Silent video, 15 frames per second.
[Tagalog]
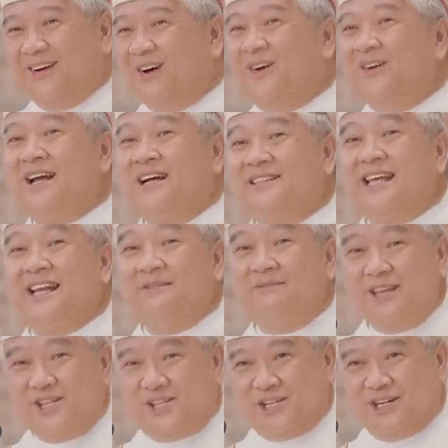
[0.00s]
o ng
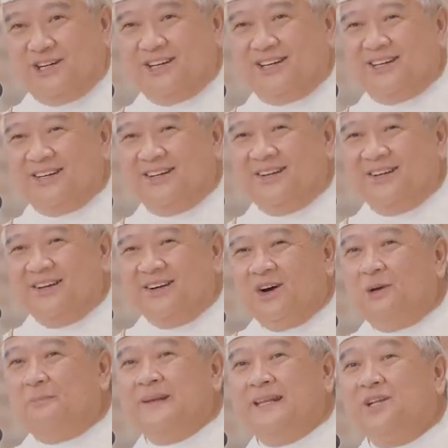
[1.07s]
television
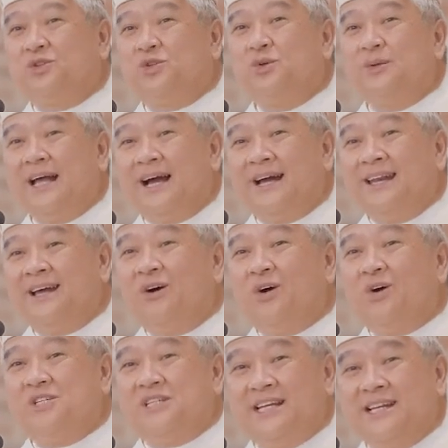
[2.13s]
o pinagtulak ka ng
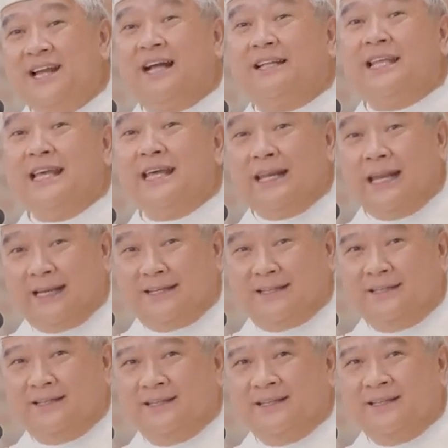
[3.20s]
kotseng
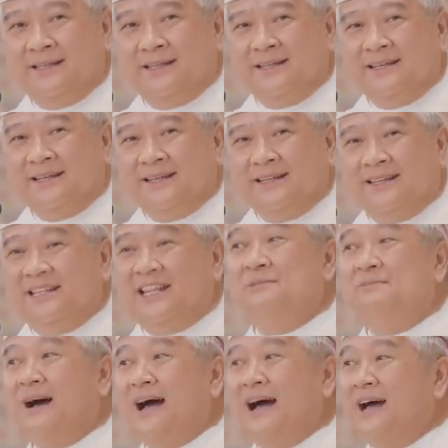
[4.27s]
nakatirik
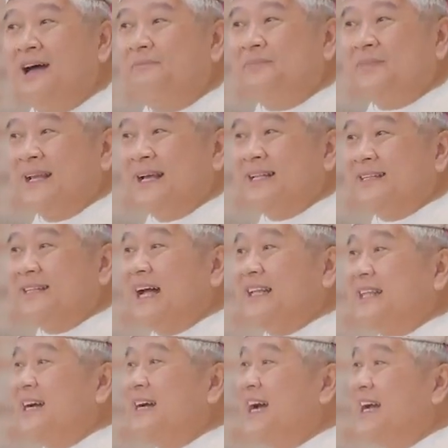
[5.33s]
Di ba
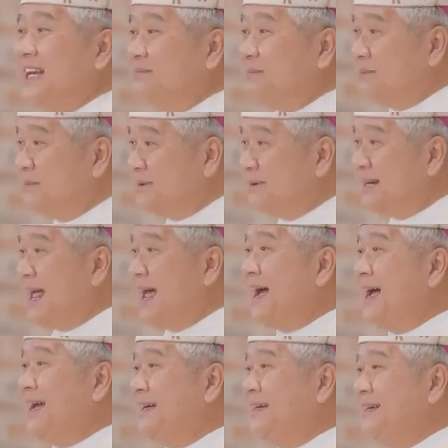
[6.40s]
tatanggalin mo muna
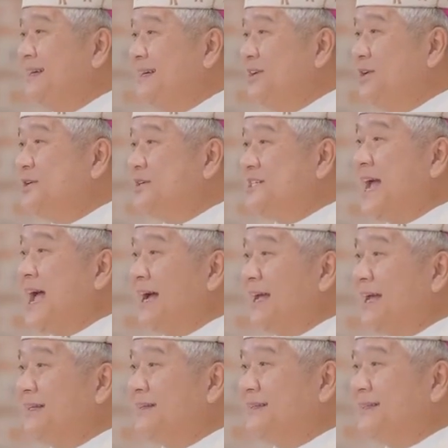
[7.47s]
yung
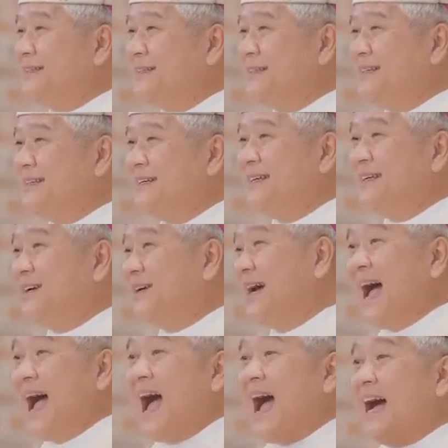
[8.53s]
jacket?
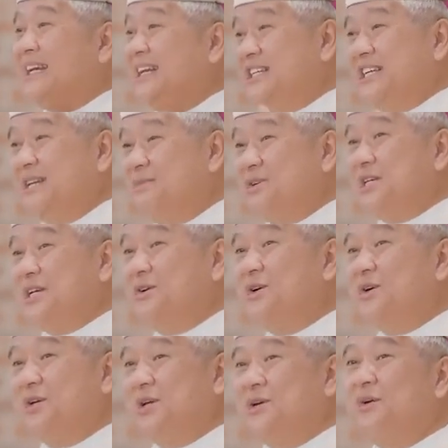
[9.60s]
Aalisin mo
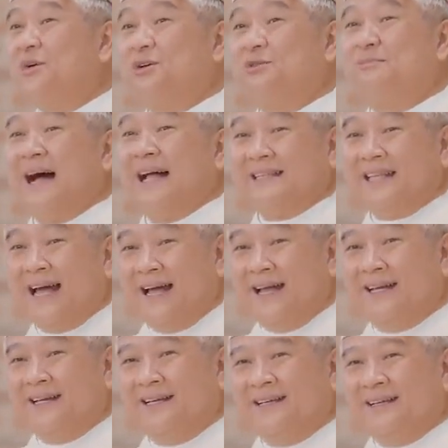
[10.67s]
siguro yung kurbata
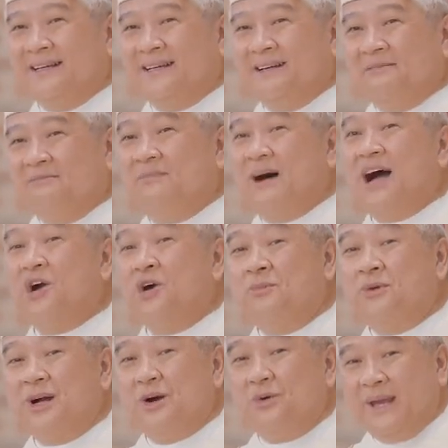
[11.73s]
bago
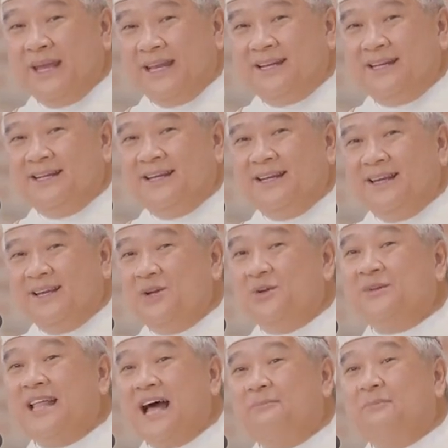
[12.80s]
mo gawin
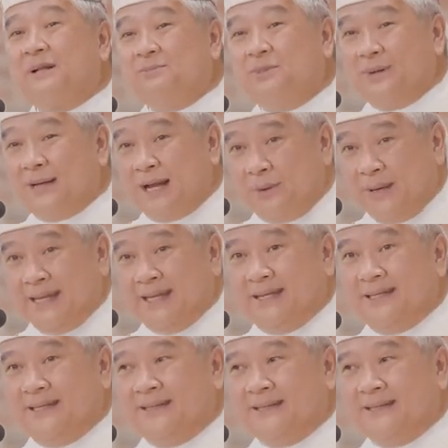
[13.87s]
yung dapat mong gawin.